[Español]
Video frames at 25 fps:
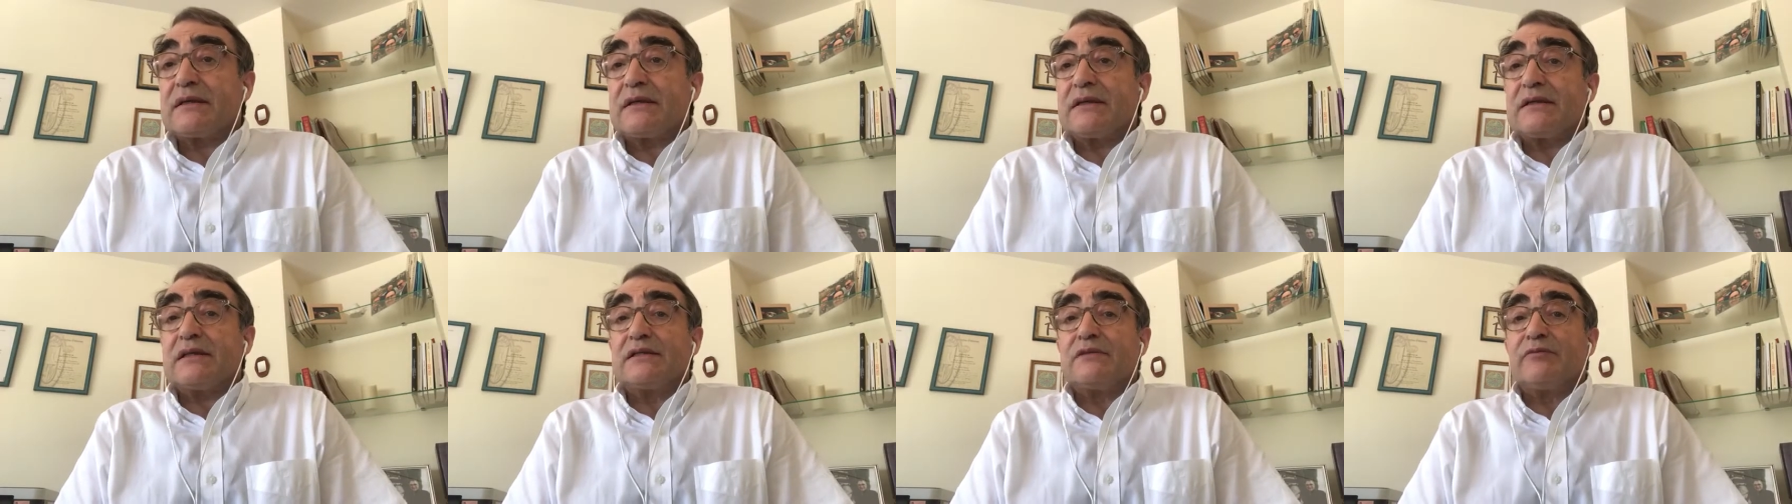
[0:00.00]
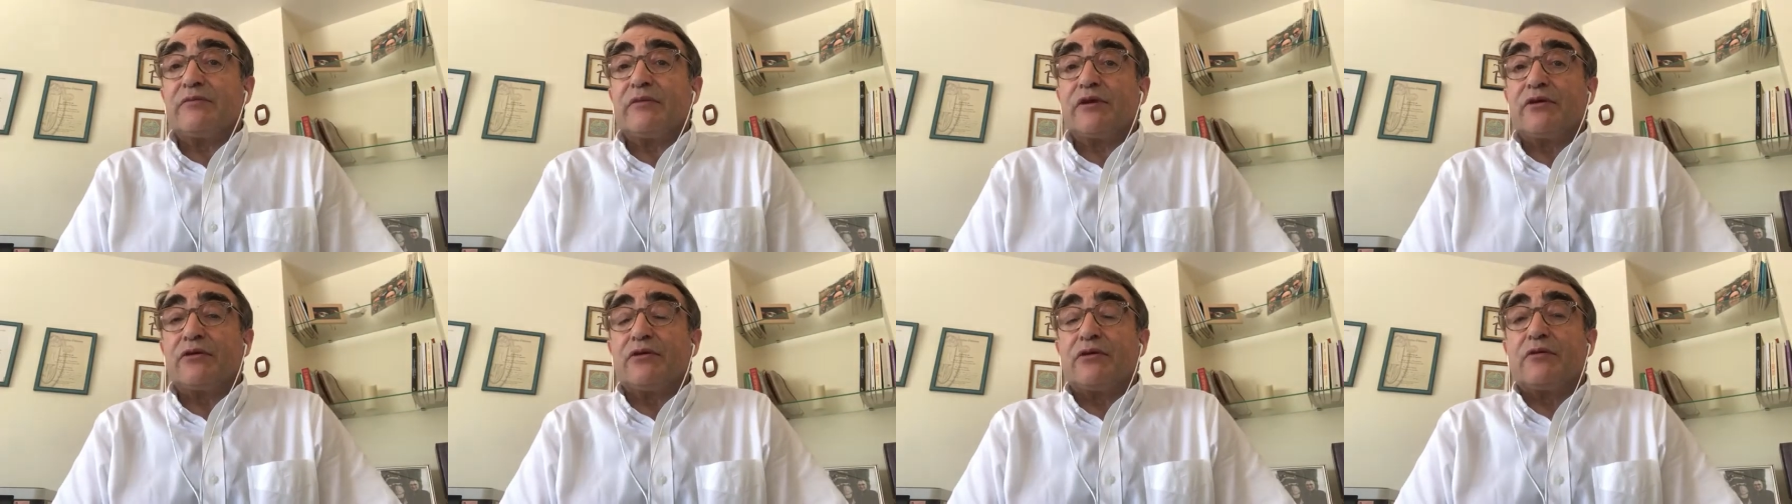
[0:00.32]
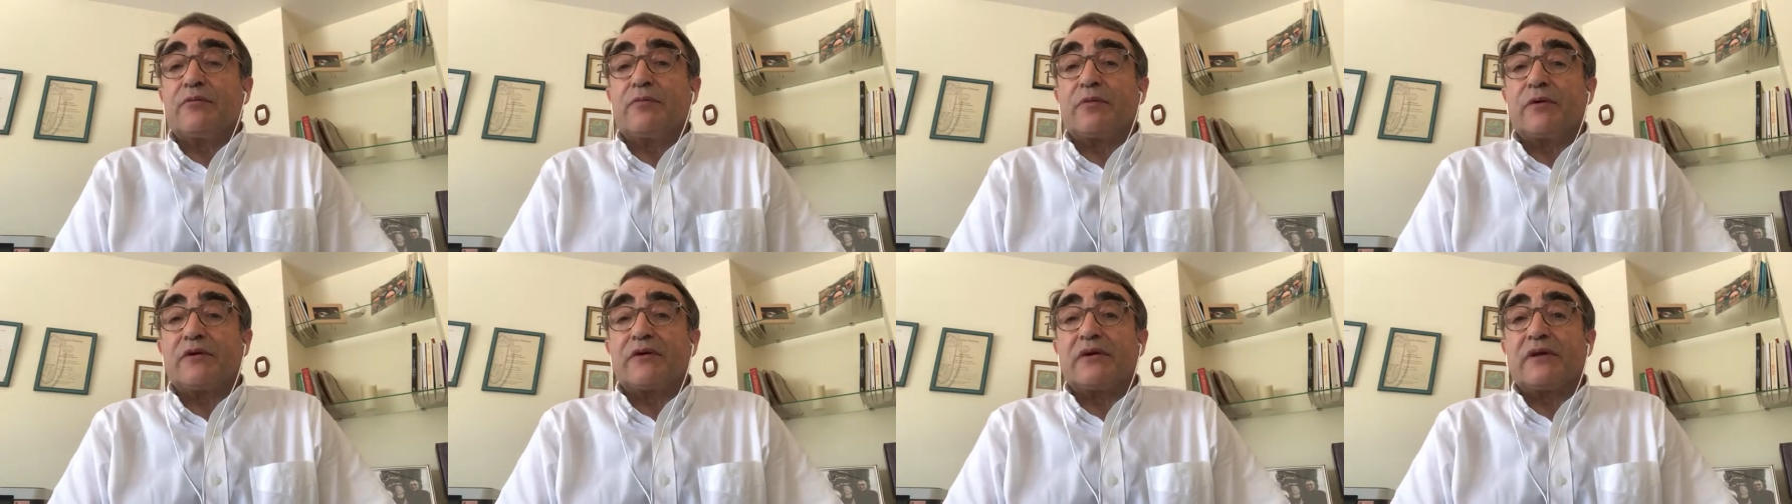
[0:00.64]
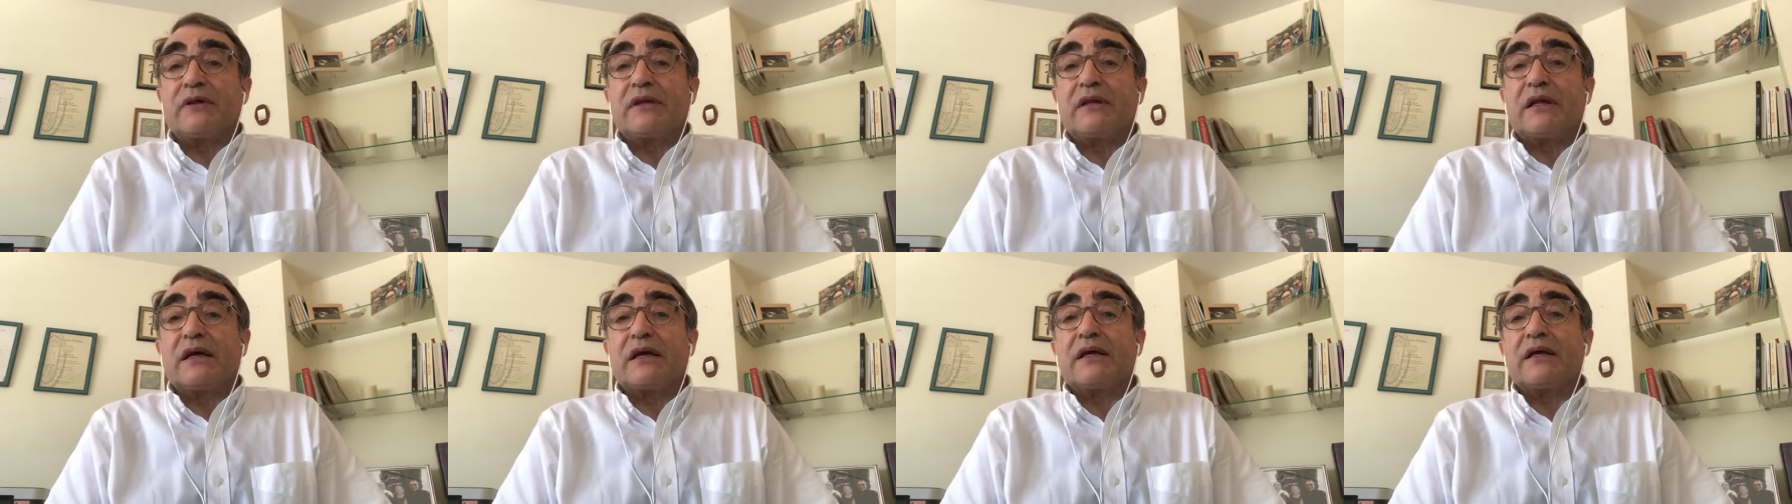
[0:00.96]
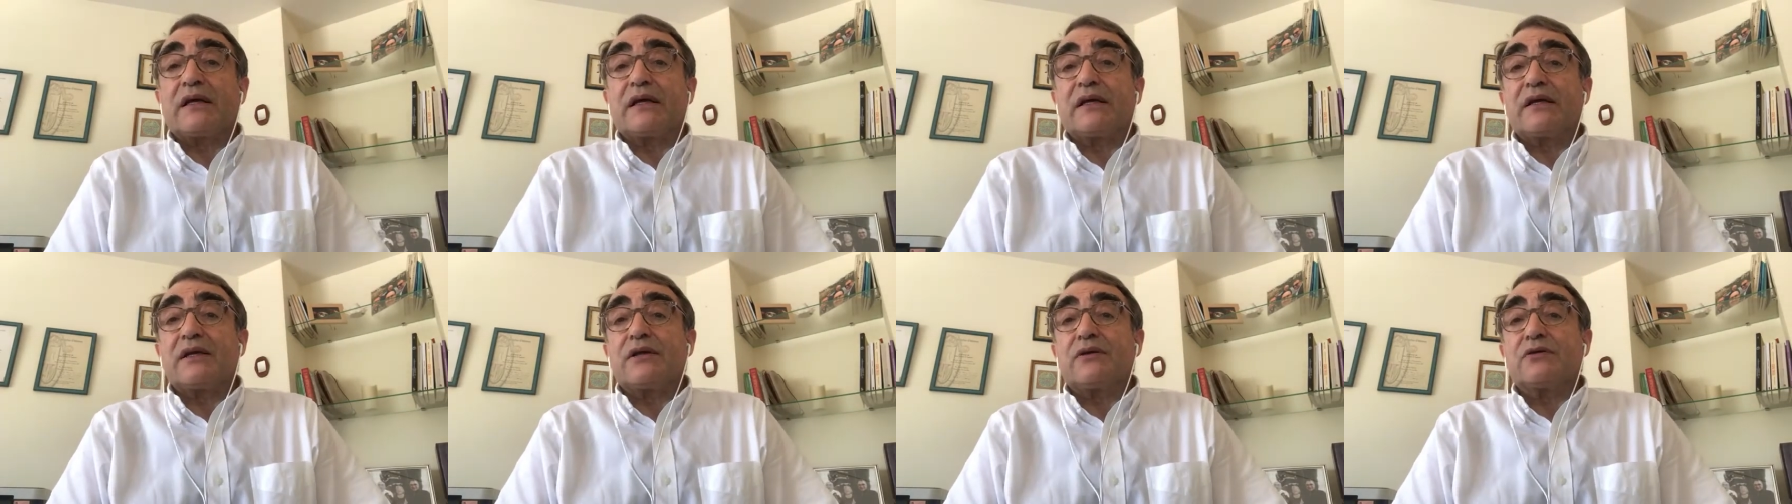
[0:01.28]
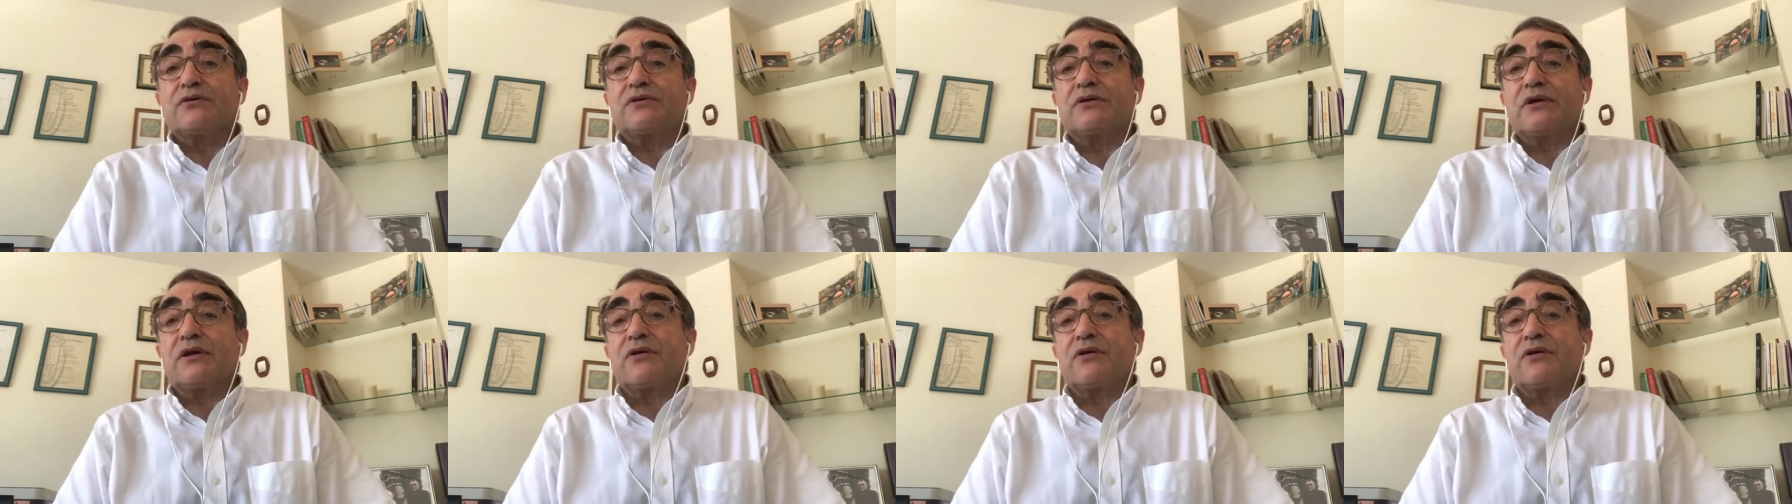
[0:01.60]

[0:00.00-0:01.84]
que disminuyó el porcentaje de los